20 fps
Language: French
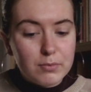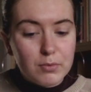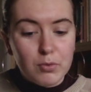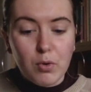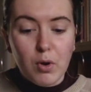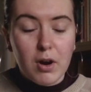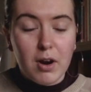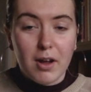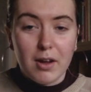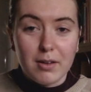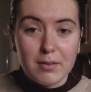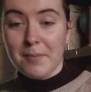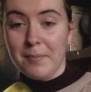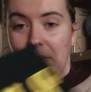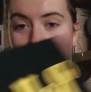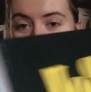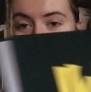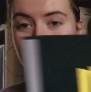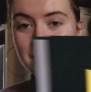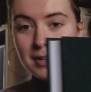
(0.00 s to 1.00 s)
Voilà.
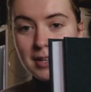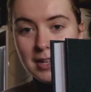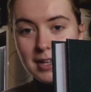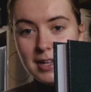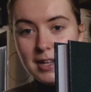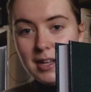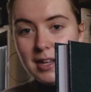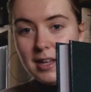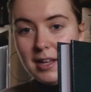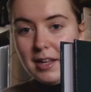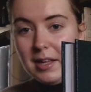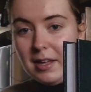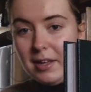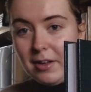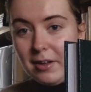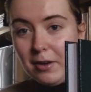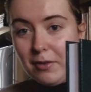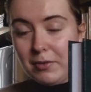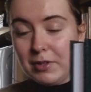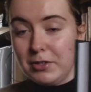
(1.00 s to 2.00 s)
Bref.
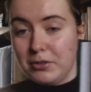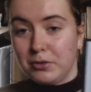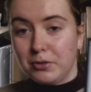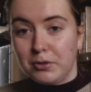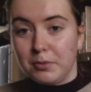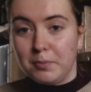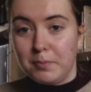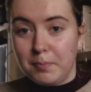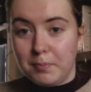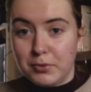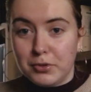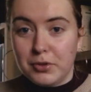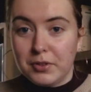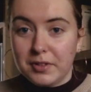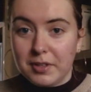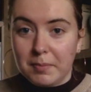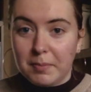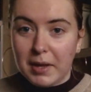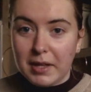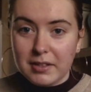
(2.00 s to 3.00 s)
En fait, je suis, je
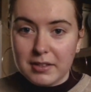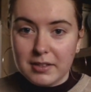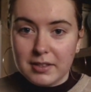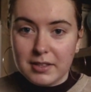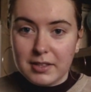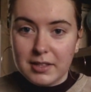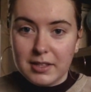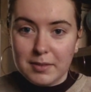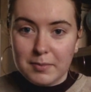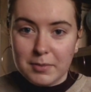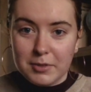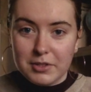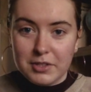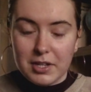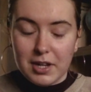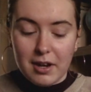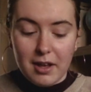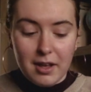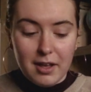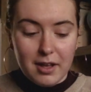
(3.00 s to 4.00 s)
sais pas si
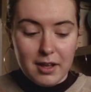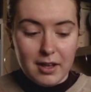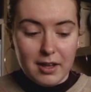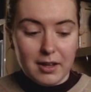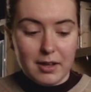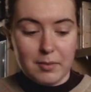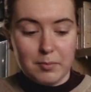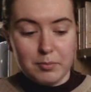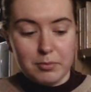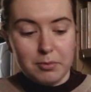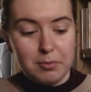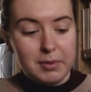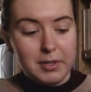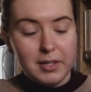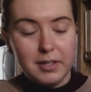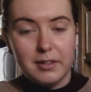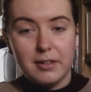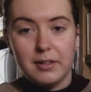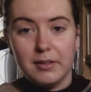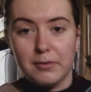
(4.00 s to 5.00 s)
Motchalar a
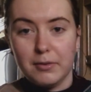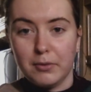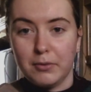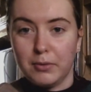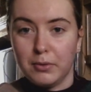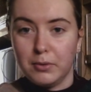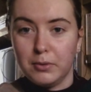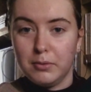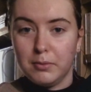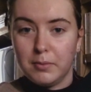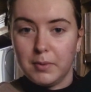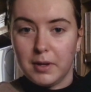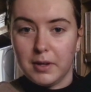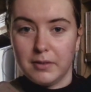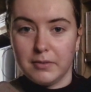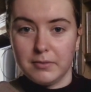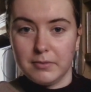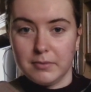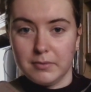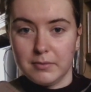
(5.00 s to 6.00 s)
publié des livres photos ou pas.